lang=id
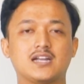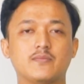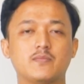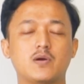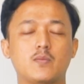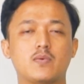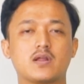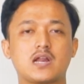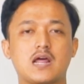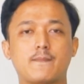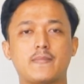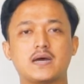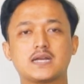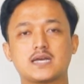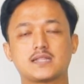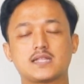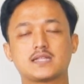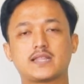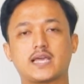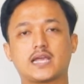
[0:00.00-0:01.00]
Ada
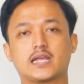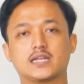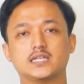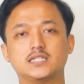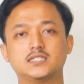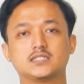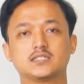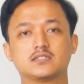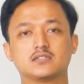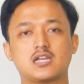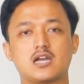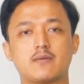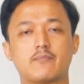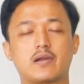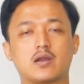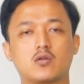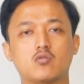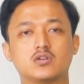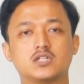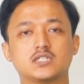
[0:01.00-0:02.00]
beberapa data teknis
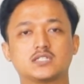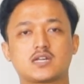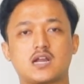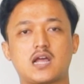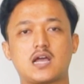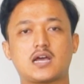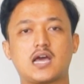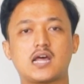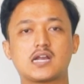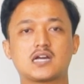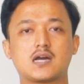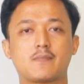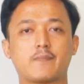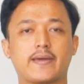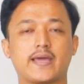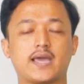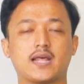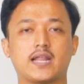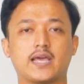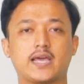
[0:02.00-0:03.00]
yang perlu
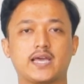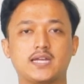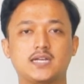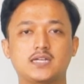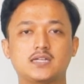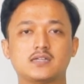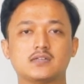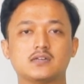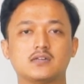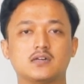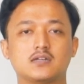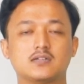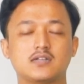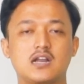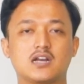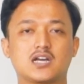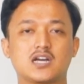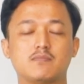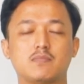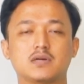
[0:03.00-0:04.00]
diserahkan ke PLN
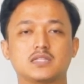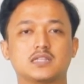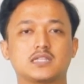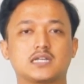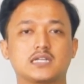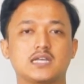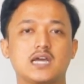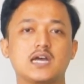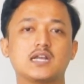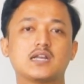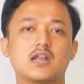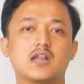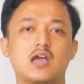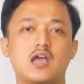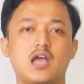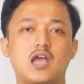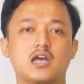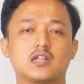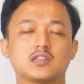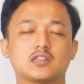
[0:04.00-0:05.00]
dan
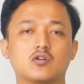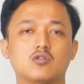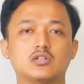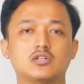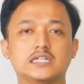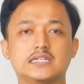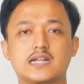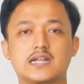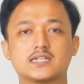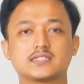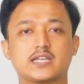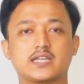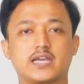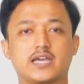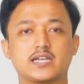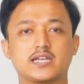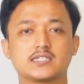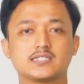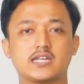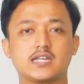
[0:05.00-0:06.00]
kementerian atau
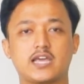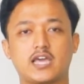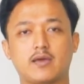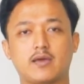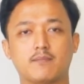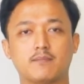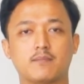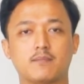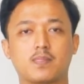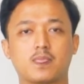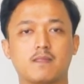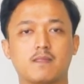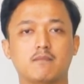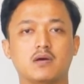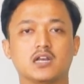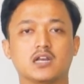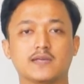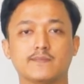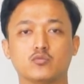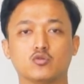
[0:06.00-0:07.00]
dinas ESDM,
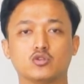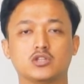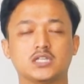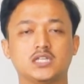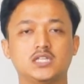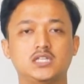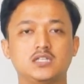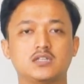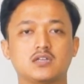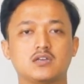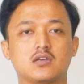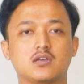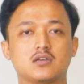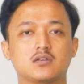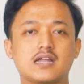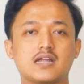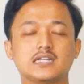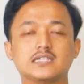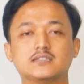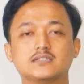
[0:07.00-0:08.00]
meliputi
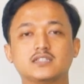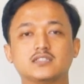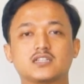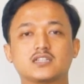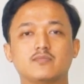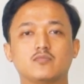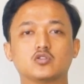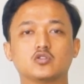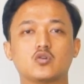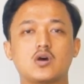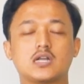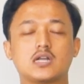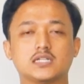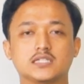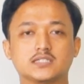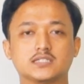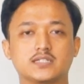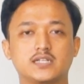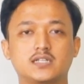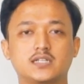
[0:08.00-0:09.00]
analisis
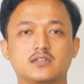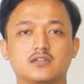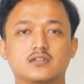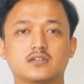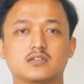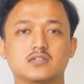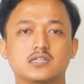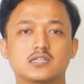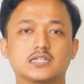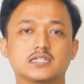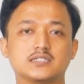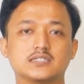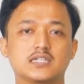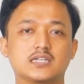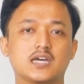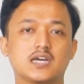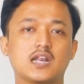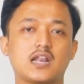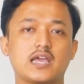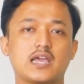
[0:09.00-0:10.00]
kebutuhan listrik,
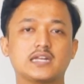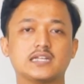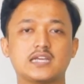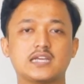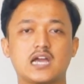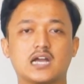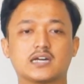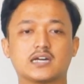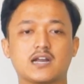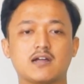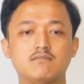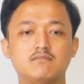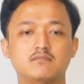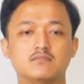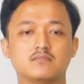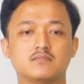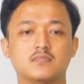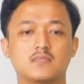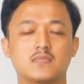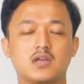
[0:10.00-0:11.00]
single line
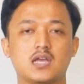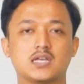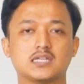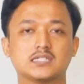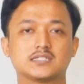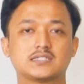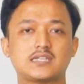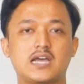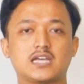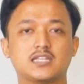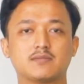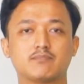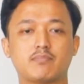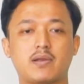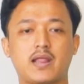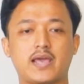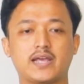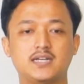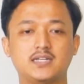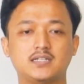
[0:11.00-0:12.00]
diagram,
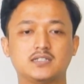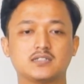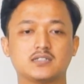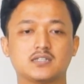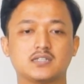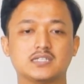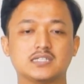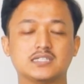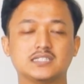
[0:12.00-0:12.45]
site plan,